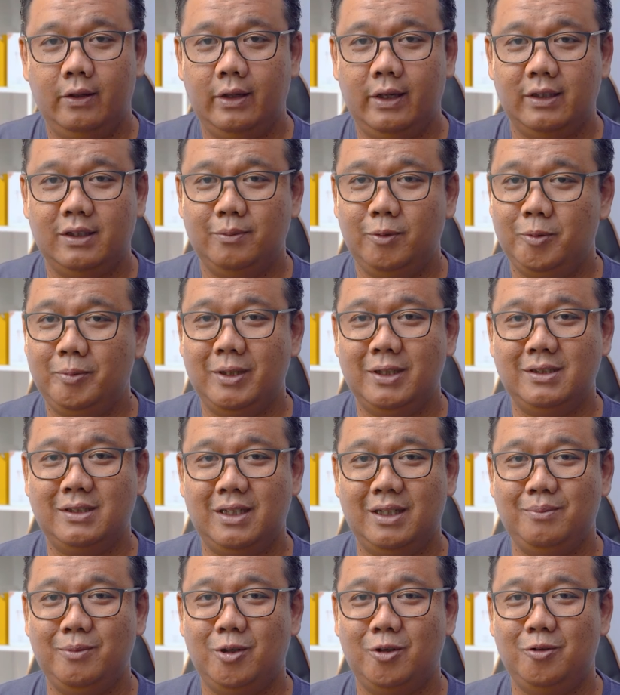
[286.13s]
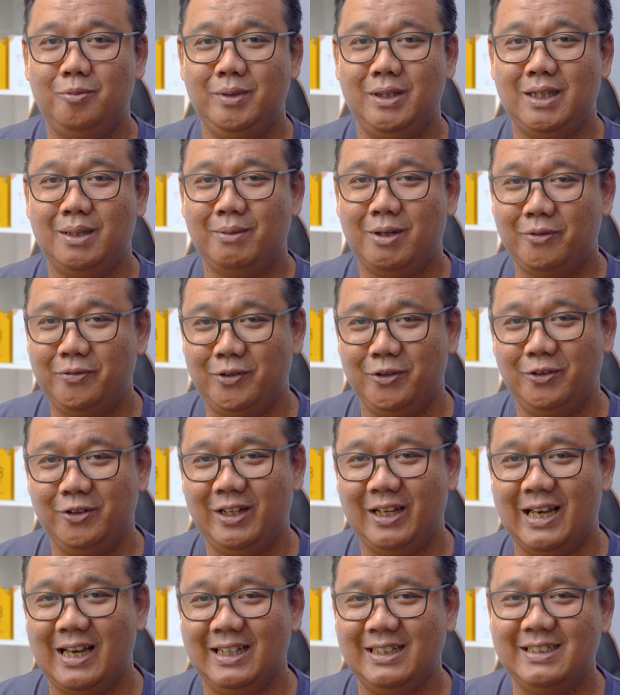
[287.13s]
Oh ya, sebelumnya saya mau minta maaf dulu
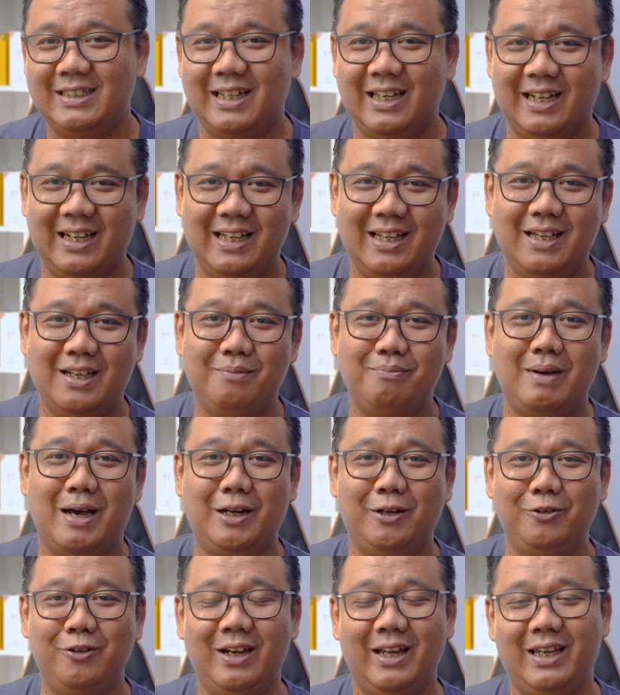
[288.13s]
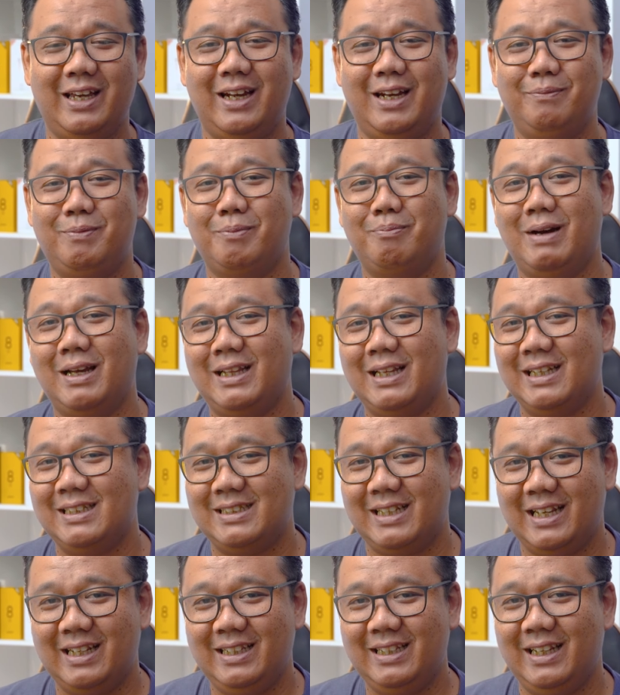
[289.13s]
nih guys, karena Bandung lagi ada
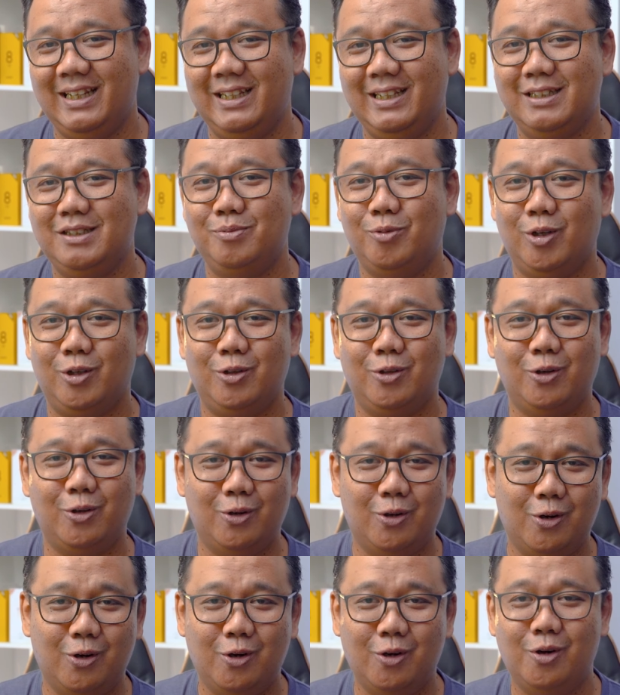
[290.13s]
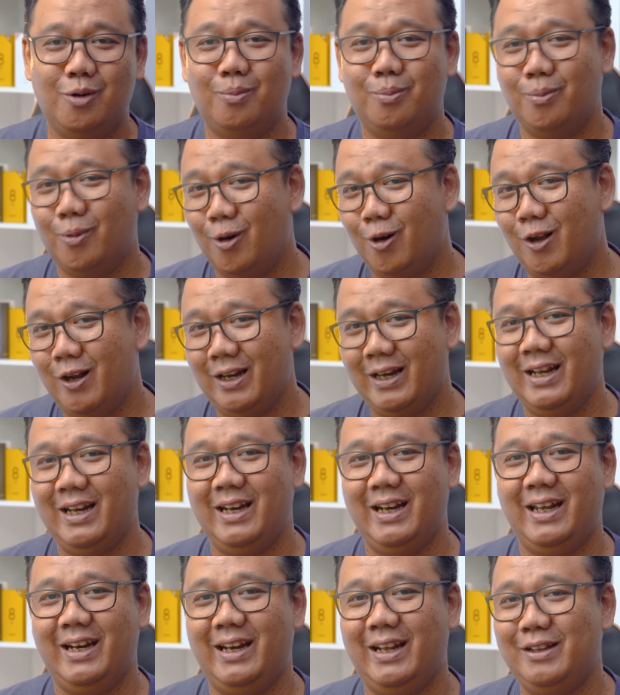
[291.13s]
pembatasan, jadinya semua toko, mall,
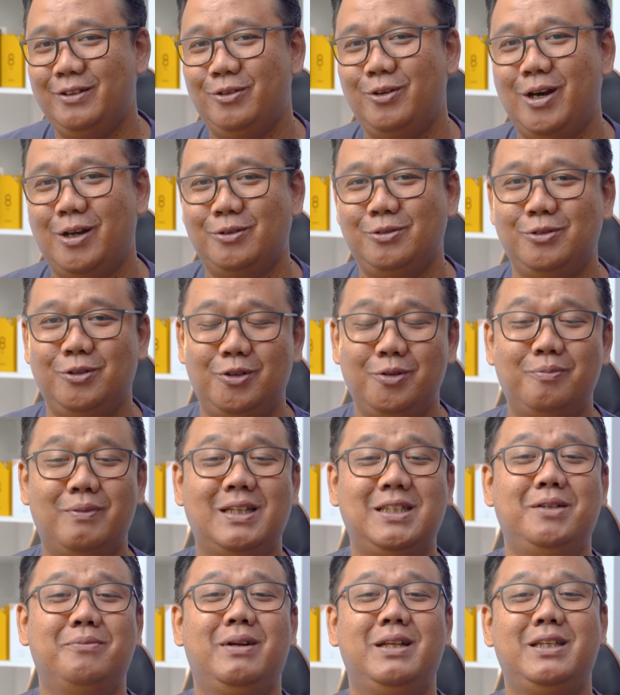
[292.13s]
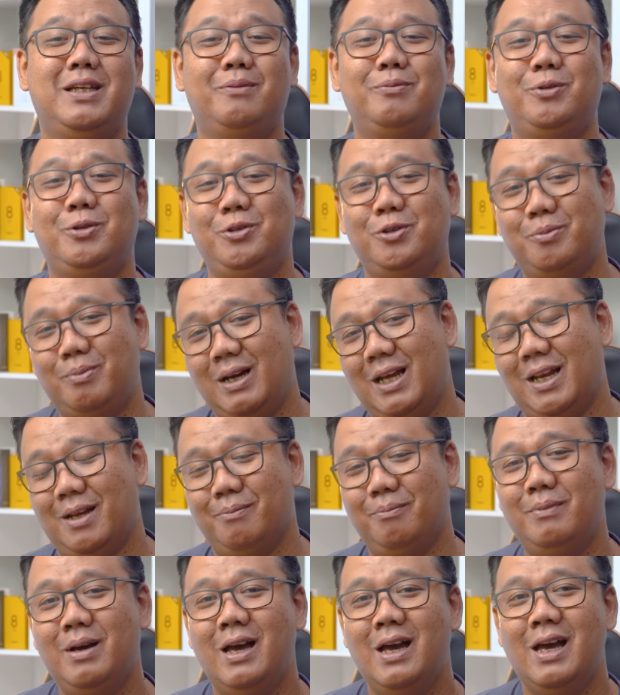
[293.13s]
dan lain-lain tuh harus tutup maksimal jam 7 malam.